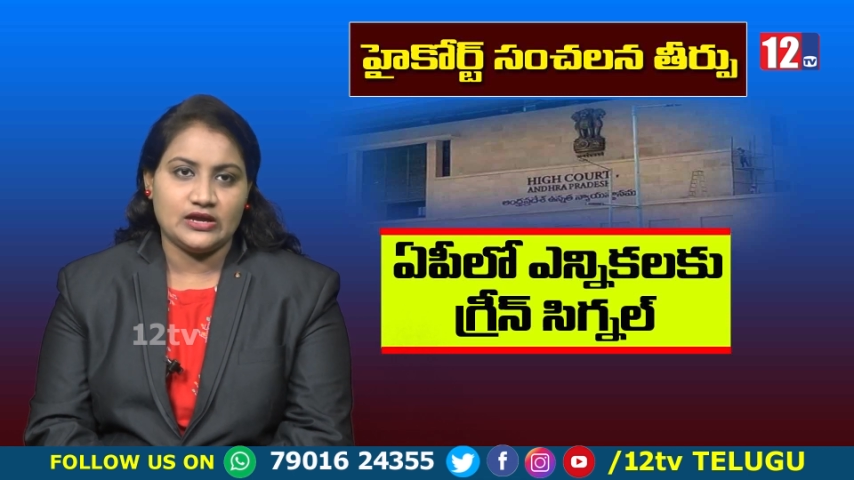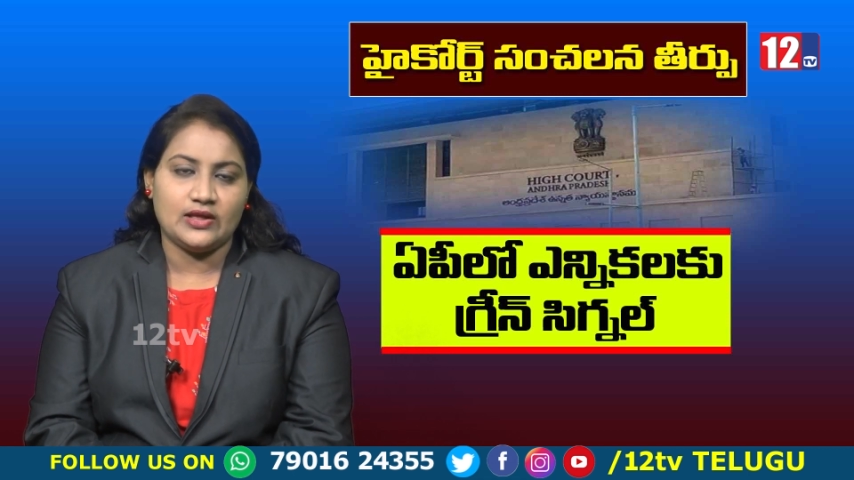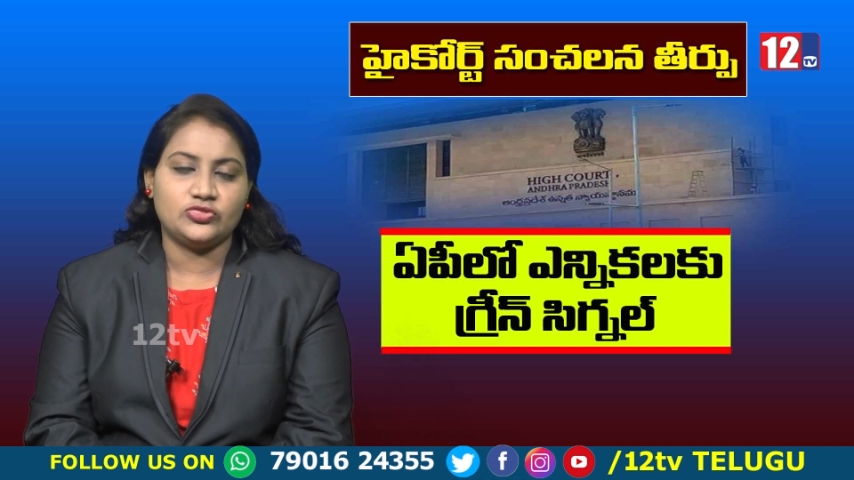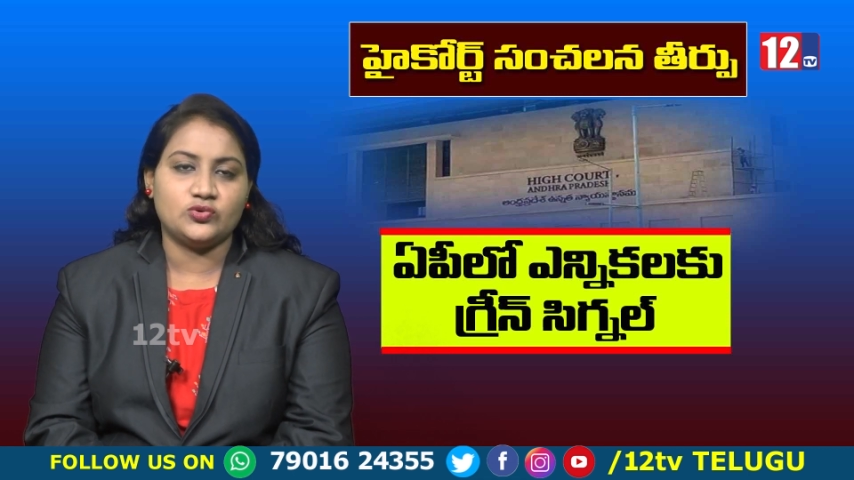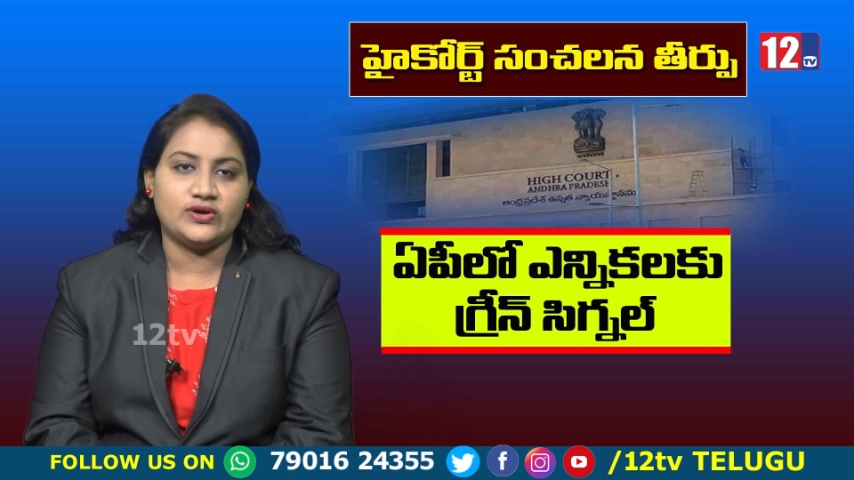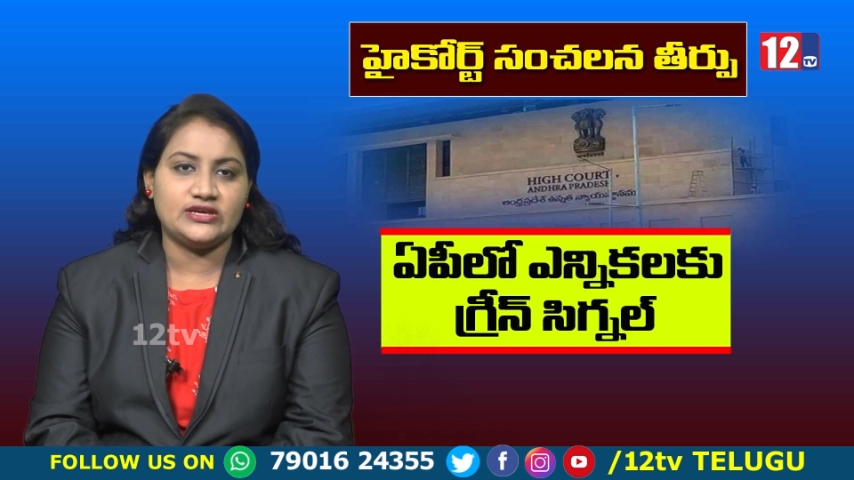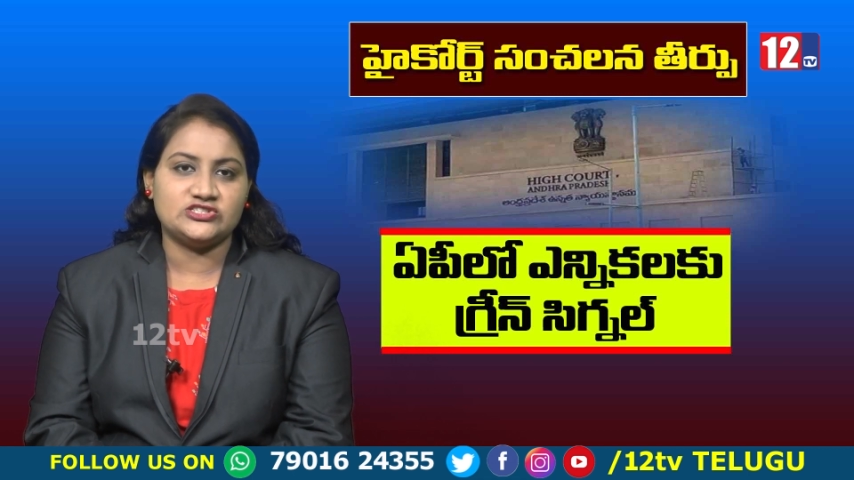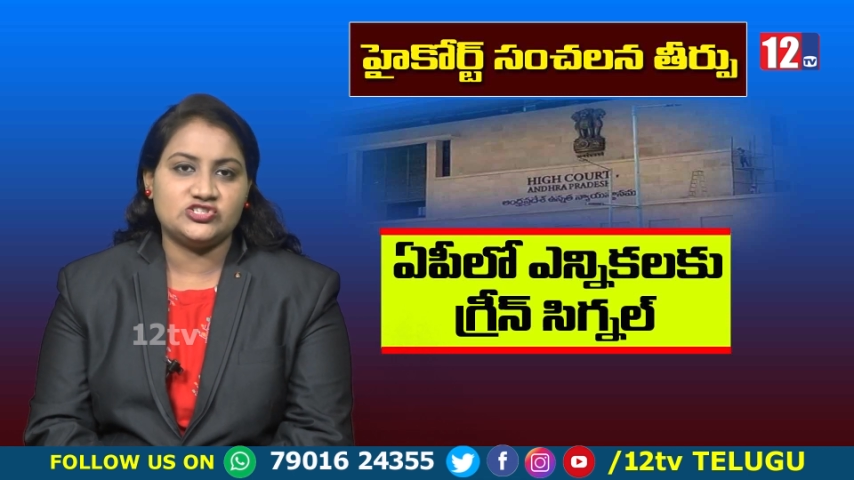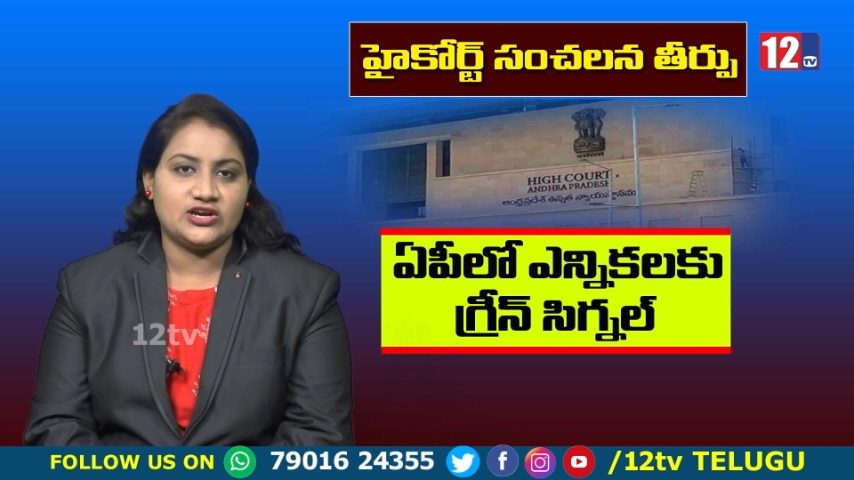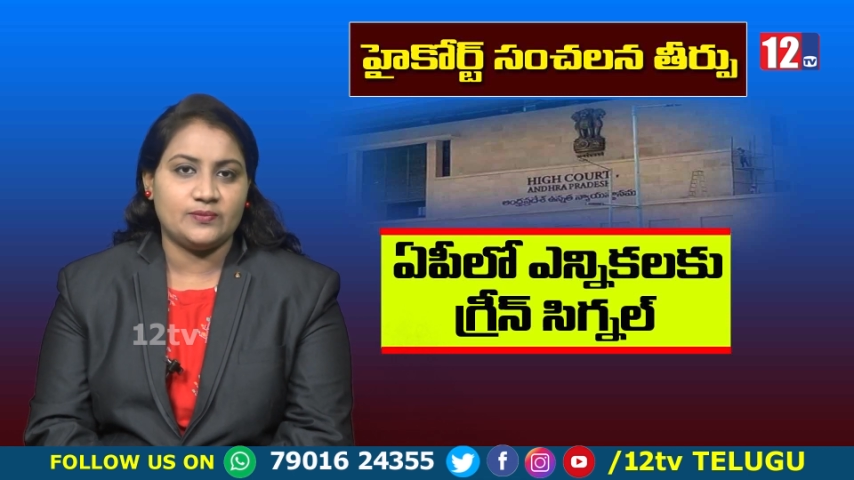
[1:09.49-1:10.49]
దాంతో
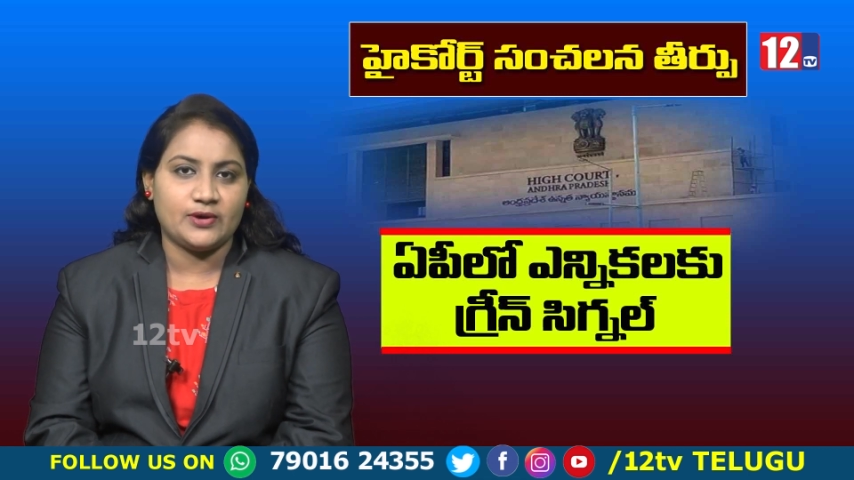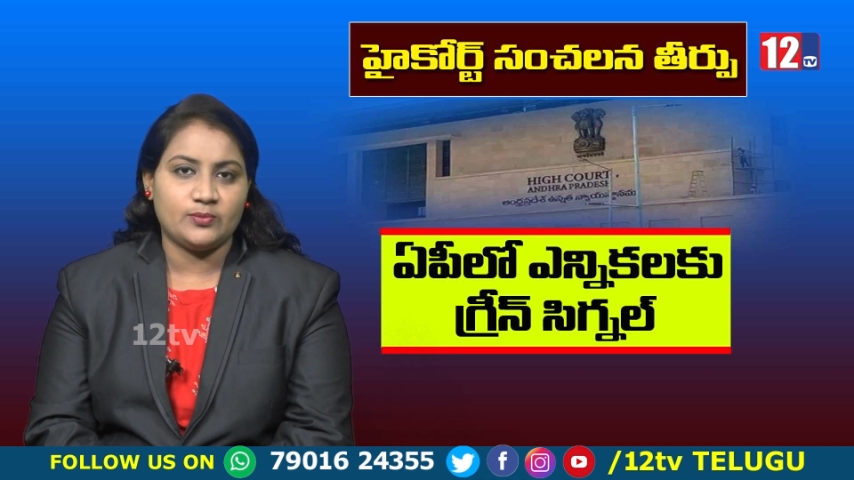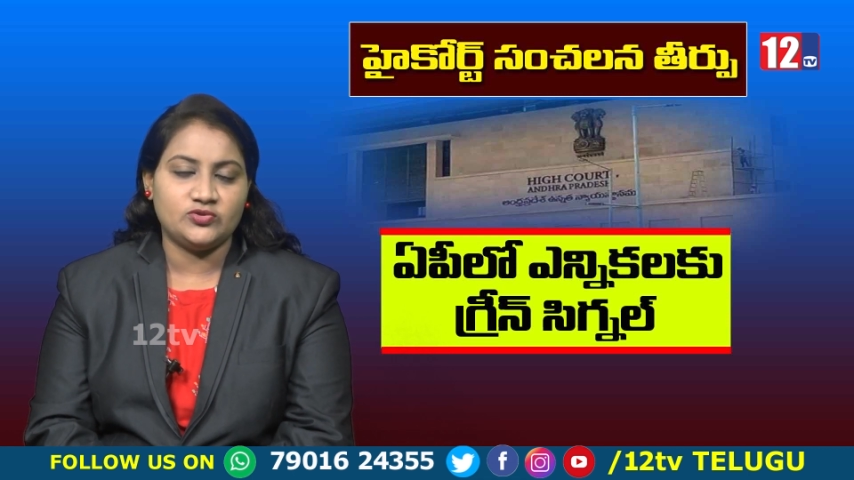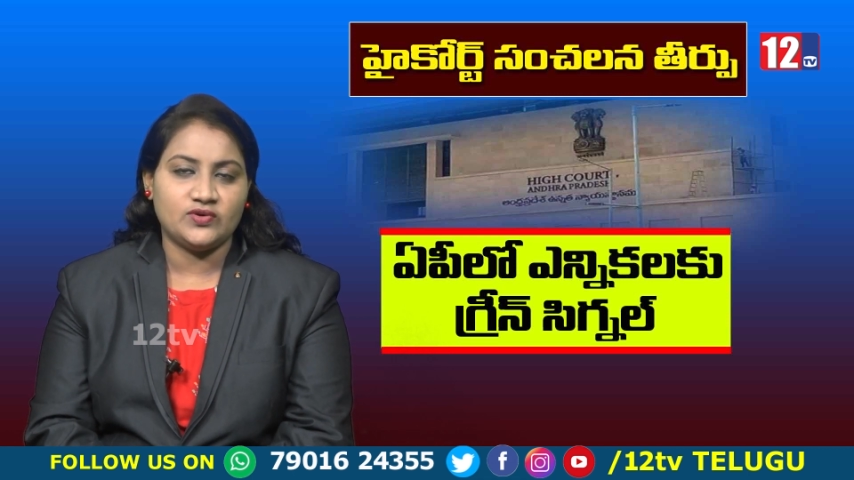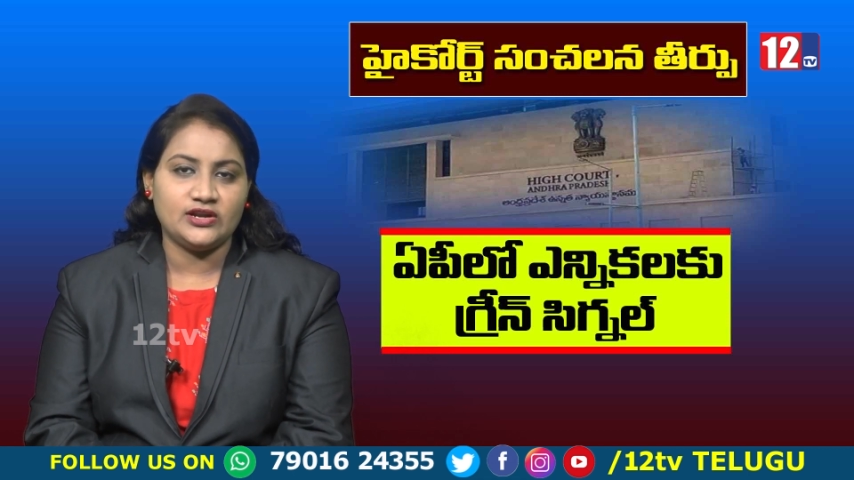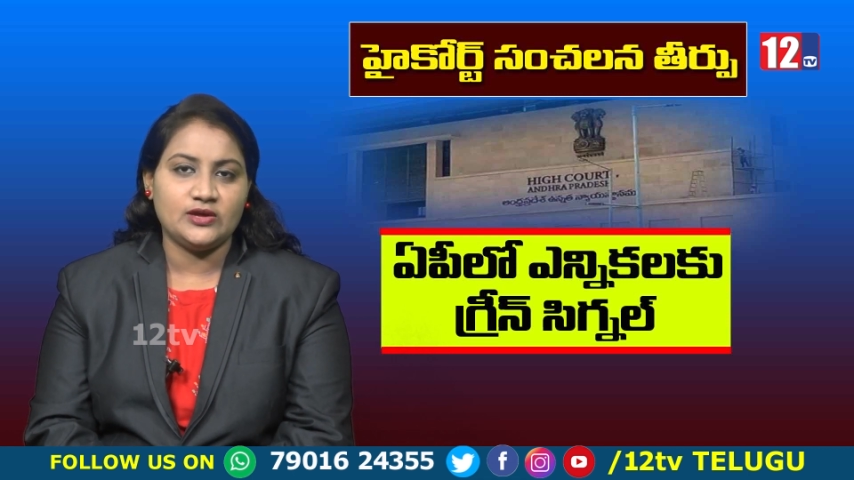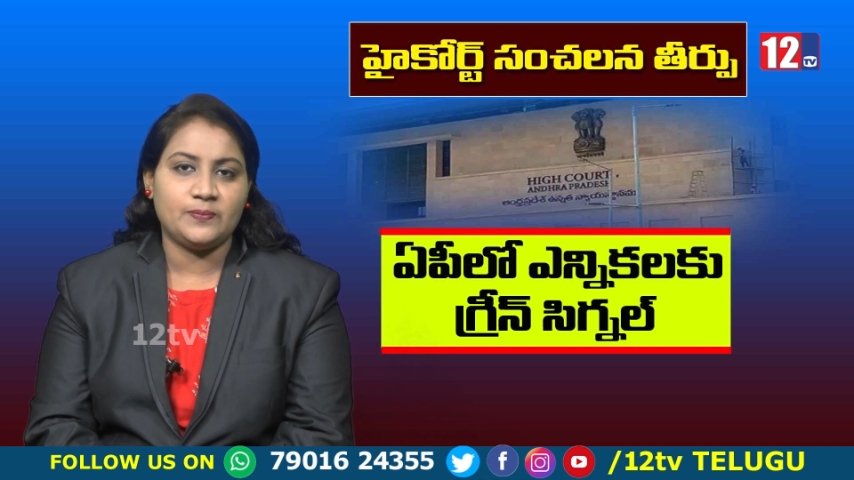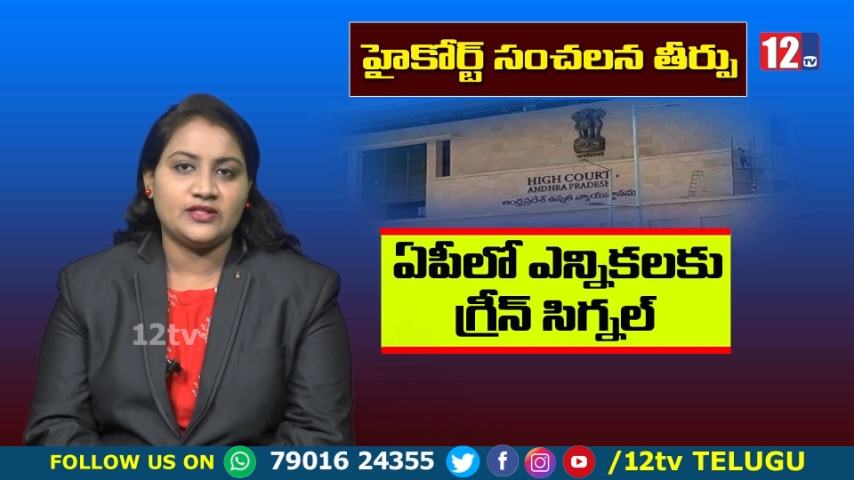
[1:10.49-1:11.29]
వైఎస్ జగన్ ప్రభుత్వానికి